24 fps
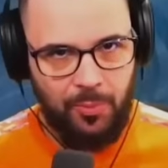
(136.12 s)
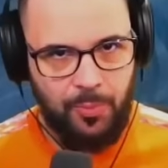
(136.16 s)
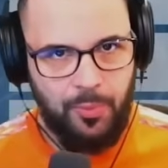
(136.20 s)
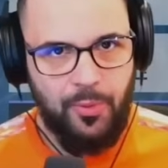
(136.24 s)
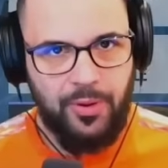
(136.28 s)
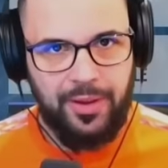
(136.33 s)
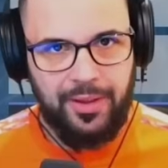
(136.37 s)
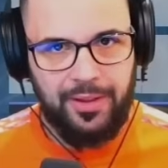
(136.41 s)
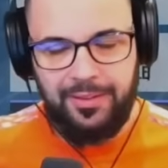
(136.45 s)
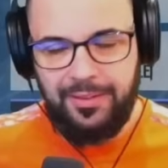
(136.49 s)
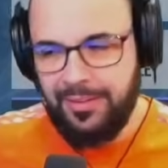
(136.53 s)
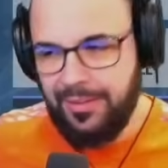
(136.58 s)

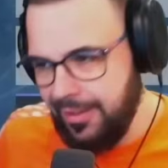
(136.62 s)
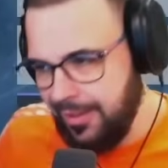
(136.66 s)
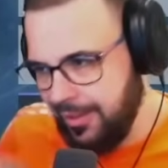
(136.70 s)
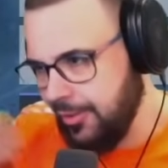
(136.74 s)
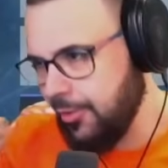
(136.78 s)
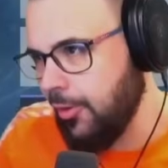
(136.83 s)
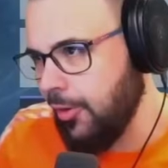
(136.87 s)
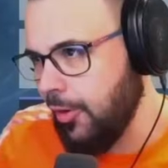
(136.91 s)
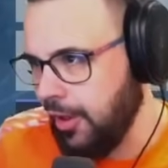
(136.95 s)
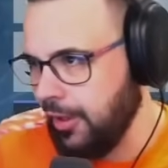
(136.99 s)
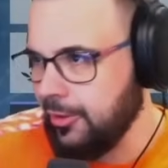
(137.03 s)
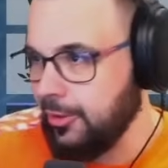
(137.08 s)
Voi mi
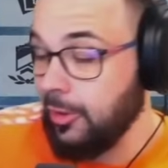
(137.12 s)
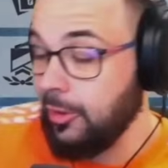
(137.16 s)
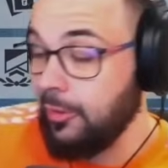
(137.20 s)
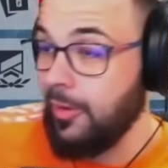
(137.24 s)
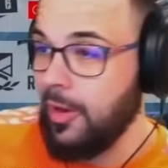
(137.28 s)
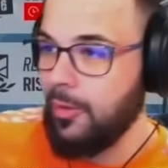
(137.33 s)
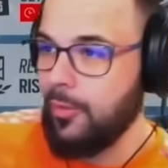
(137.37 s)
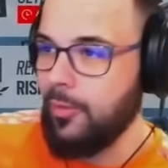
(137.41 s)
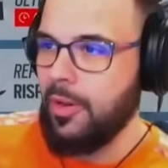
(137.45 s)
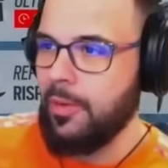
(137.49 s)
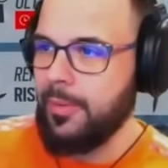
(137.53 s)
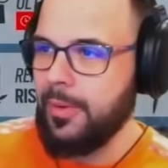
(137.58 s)
chiedete,
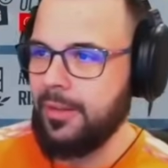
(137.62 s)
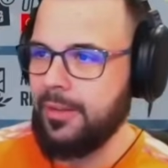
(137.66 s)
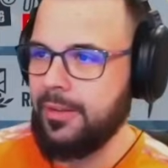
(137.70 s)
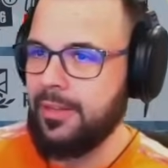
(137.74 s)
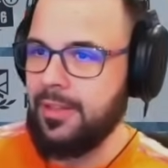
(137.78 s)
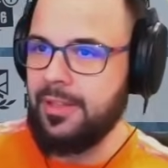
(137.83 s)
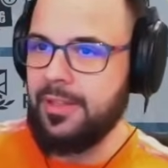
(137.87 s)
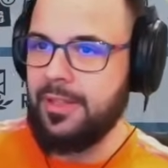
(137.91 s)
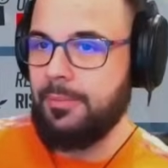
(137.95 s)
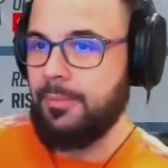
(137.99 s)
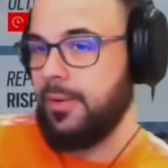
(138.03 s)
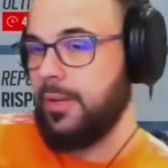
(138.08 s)
ci mi dite
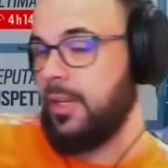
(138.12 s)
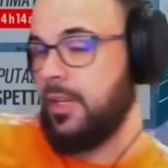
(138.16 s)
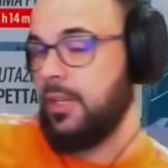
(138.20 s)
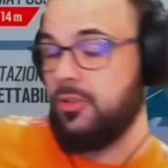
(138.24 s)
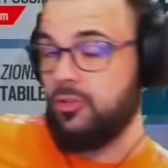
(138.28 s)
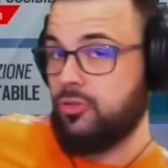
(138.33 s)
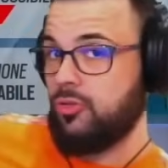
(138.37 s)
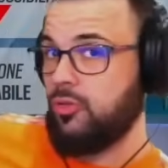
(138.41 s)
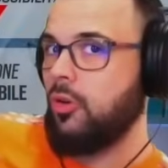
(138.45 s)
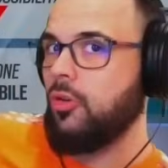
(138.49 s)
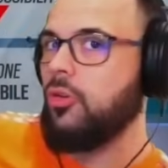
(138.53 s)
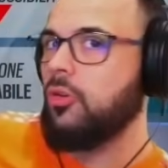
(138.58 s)
sempre nei
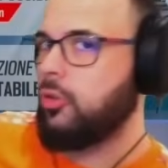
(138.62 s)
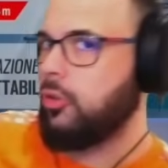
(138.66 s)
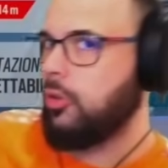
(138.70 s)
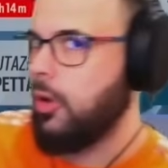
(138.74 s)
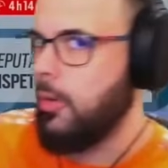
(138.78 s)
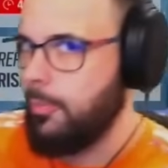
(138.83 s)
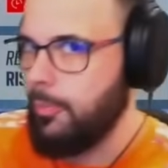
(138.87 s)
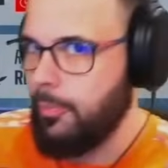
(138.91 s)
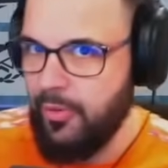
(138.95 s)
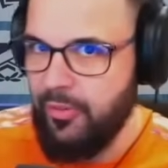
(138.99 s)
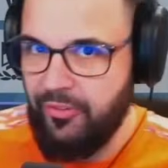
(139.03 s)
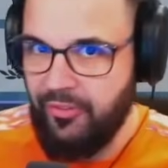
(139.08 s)
commenti, eh,
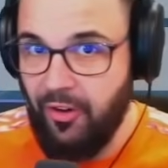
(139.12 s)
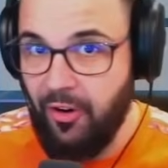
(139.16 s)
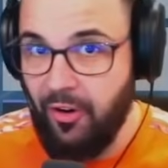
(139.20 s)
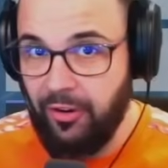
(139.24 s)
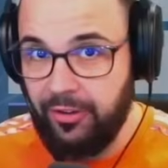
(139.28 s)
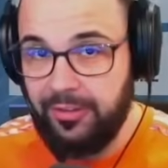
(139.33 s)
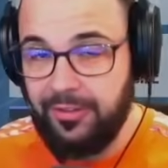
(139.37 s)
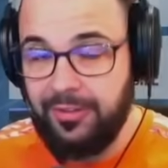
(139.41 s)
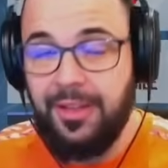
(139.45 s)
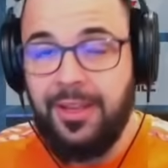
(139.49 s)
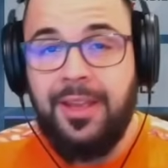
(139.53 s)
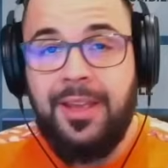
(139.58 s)
ma perché
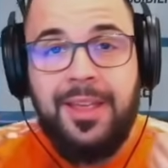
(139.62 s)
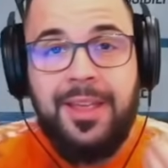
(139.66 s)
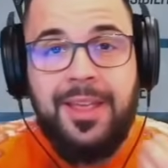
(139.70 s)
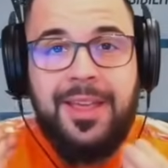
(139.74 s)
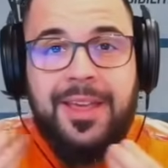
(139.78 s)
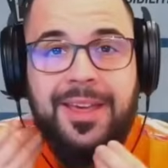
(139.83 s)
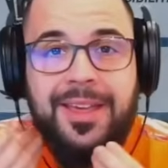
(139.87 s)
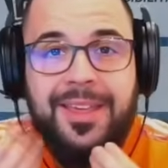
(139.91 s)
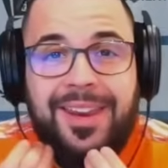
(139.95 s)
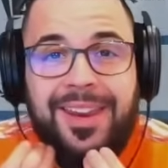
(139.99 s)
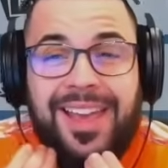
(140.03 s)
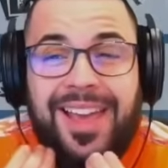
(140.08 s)
non
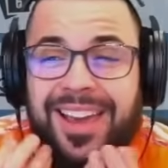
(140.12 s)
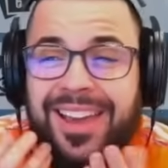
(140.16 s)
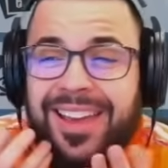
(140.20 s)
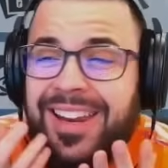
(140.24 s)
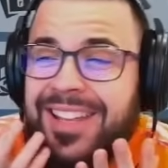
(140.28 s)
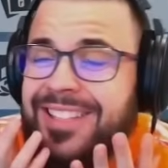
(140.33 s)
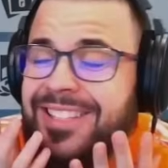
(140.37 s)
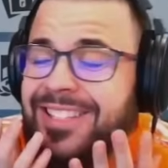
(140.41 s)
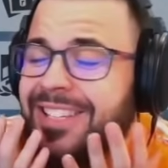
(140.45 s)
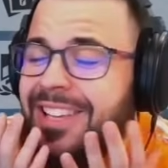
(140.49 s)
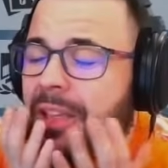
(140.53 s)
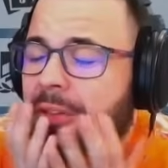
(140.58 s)
collabori con
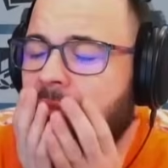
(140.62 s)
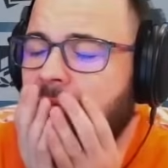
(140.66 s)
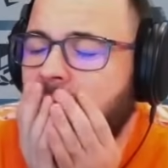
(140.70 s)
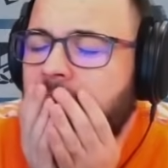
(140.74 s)
Ciccio?